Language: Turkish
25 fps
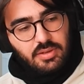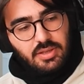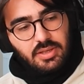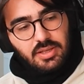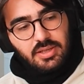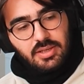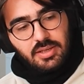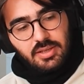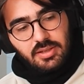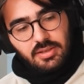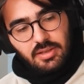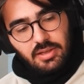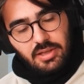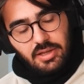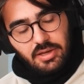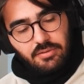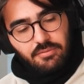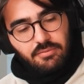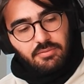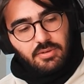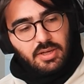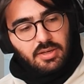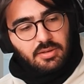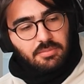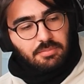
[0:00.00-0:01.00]

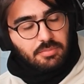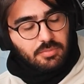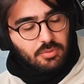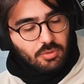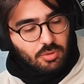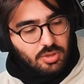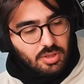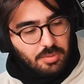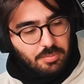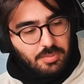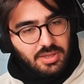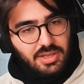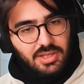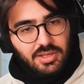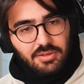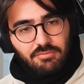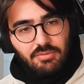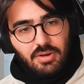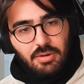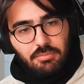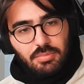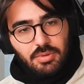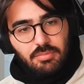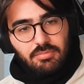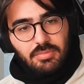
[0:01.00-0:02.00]
kredilerin var, ödemelerin
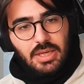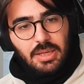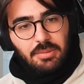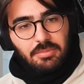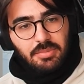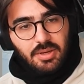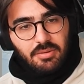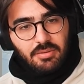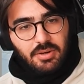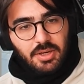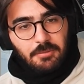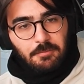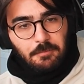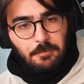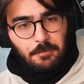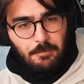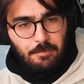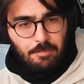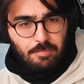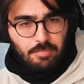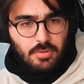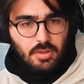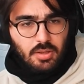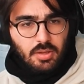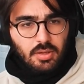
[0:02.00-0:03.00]
var, bilmem ne var.
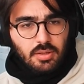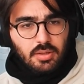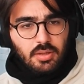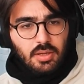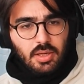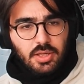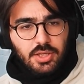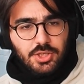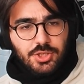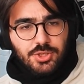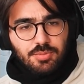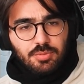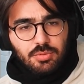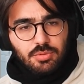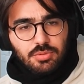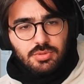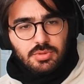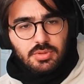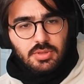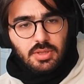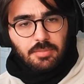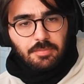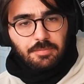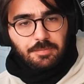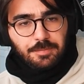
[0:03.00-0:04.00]
İki ay iş bul
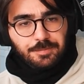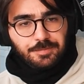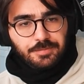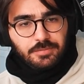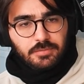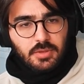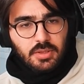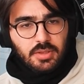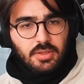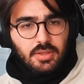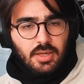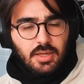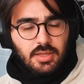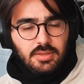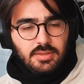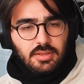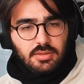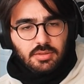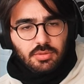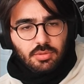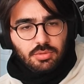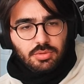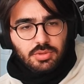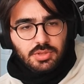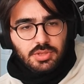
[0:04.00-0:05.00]
ustam. İki ay
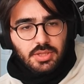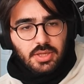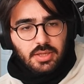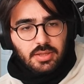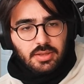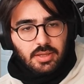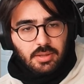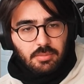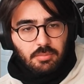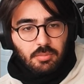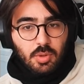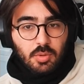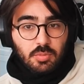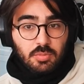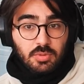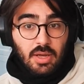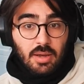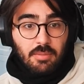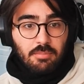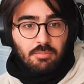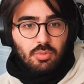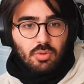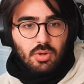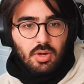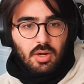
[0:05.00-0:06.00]
zaten ödeyecekler. Bu,
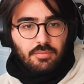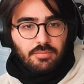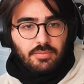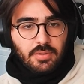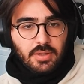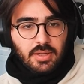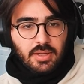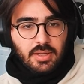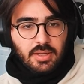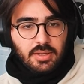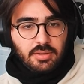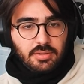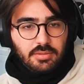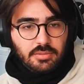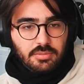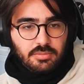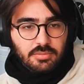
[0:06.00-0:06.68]
tam bu kafa yani.